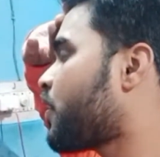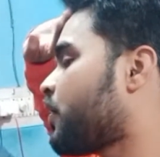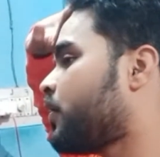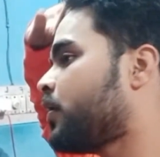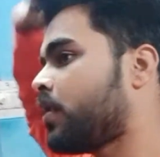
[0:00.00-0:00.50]

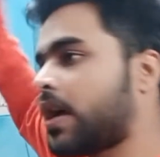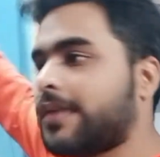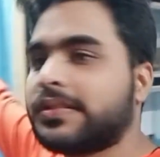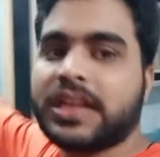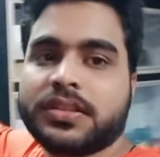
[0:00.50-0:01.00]
हाँ बता
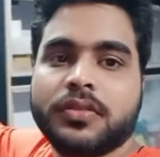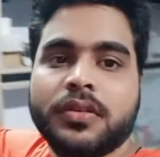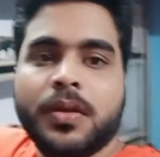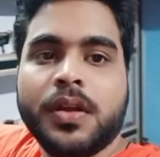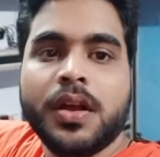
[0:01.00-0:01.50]
दो
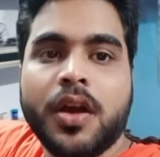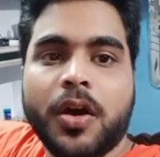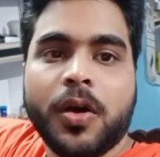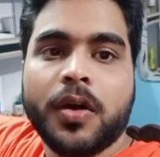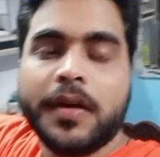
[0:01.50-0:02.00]

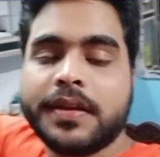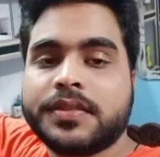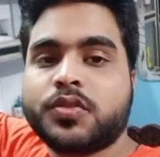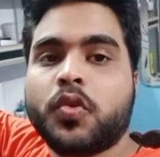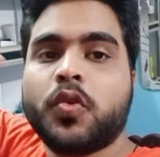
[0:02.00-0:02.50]
और तो
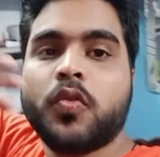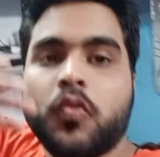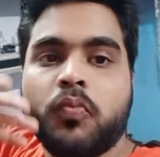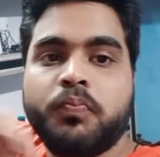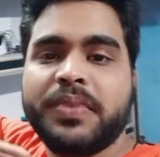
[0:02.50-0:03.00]

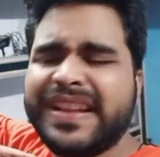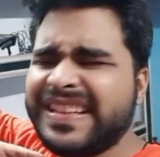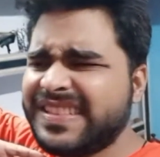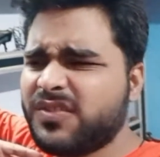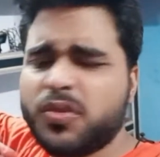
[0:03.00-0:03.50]
उन
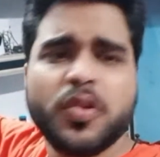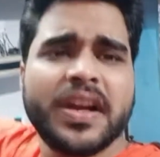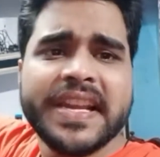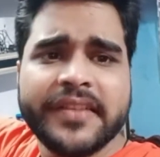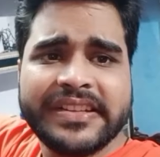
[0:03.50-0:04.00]
लोग का
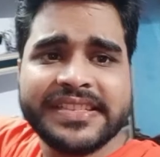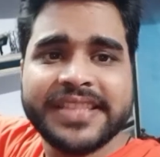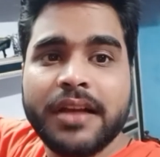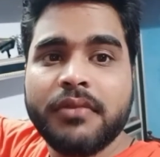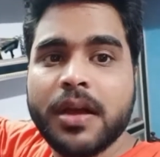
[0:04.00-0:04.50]
रिक्वेस्ट था वहाँ
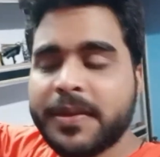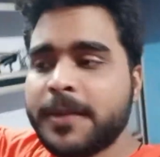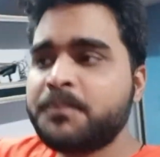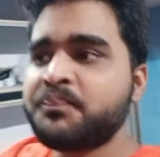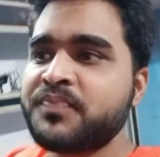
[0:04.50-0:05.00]
पे
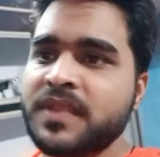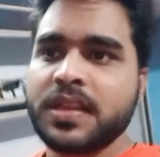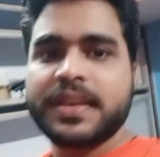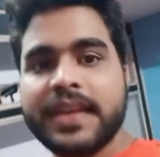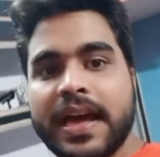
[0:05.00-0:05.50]
कि
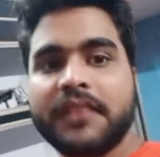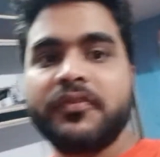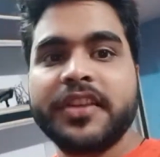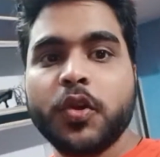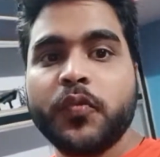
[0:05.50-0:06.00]
यार वीडियो
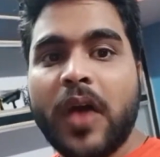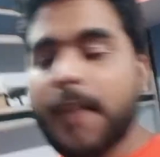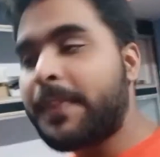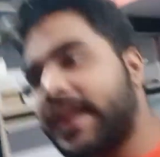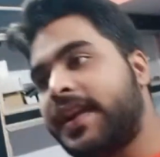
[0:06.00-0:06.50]
वहाँ पे
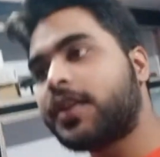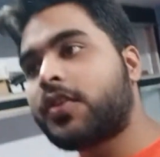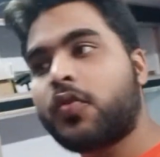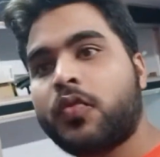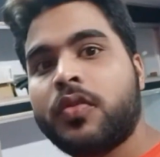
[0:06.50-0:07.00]
एंड करो
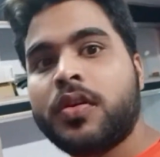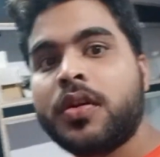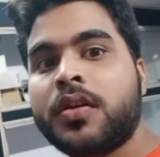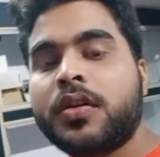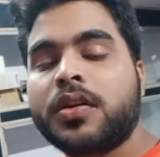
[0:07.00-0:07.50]

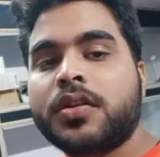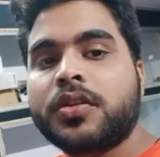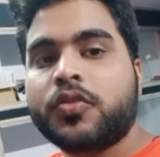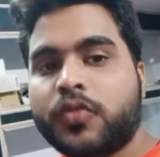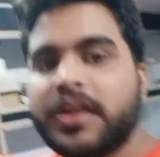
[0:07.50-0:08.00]

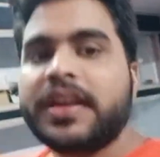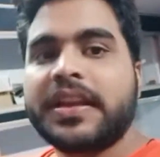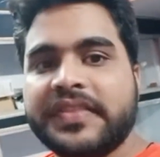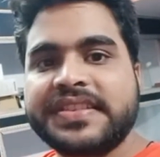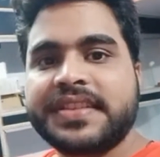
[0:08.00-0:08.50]
उन्होंने रिक्वेस्ट
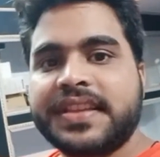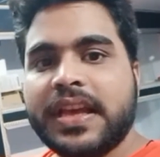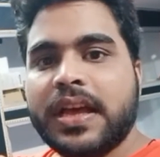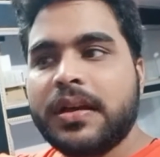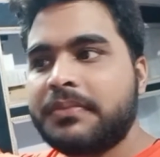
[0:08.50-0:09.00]
किया
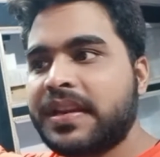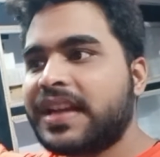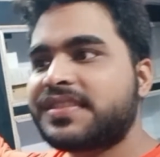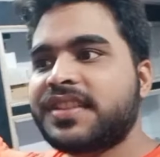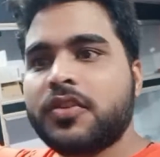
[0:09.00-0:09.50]
हमने कहा चलो
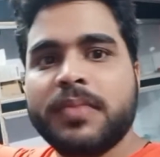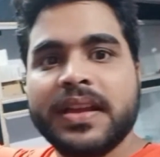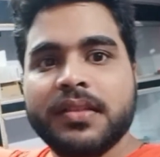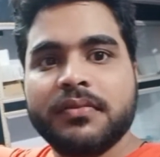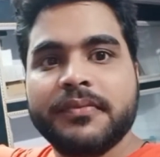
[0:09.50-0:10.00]
भाई
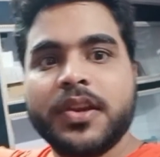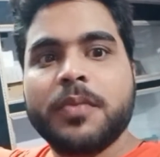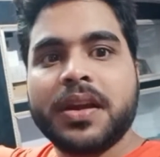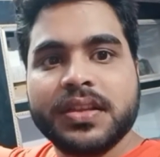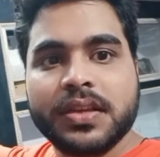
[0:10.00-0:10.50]
वीडियो बना
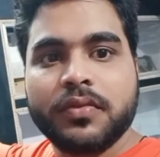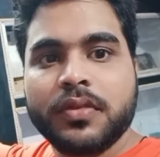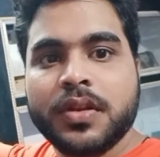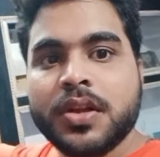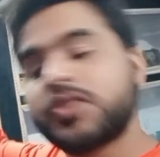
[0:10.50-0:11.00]
लो
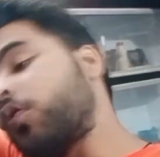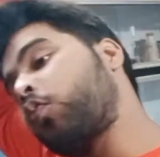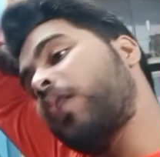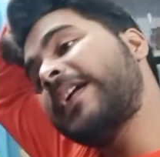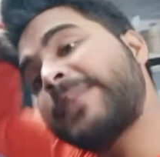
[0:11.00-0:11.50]
तो वहीं
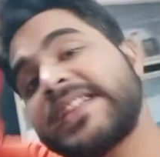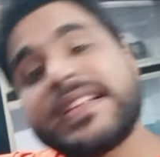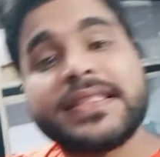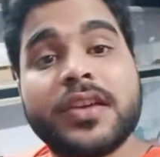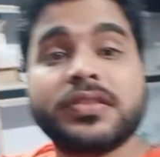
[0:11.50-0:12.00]
पे चलते हैं और
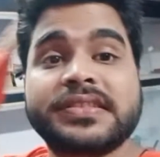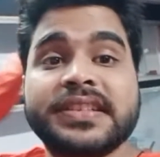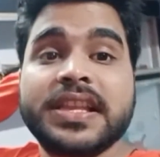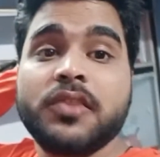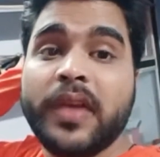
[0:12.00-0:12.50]
सीधे
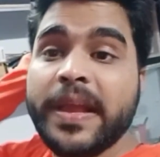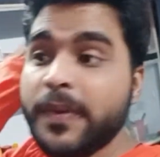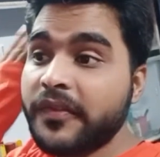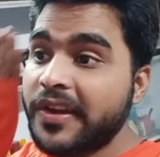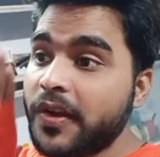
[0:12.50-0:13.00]
वहीं पे वीडियो
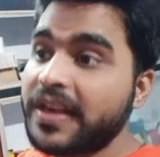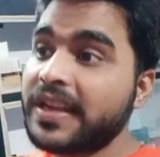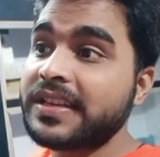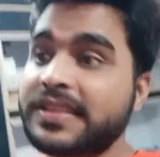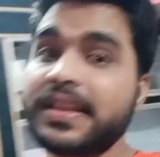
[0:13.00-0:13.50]
एंड करते
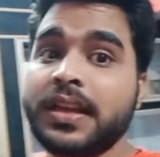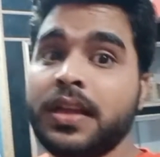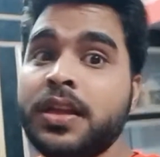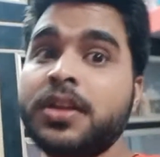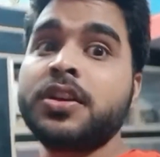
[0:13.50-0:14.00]
हैं
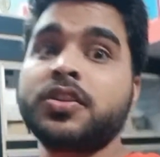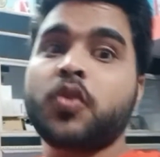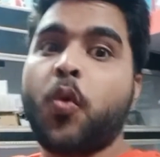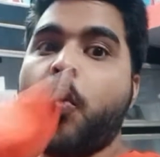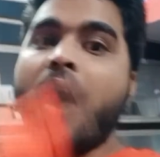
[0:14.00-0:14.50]
तो
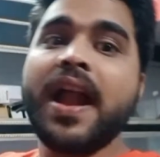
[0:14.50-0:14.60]
वन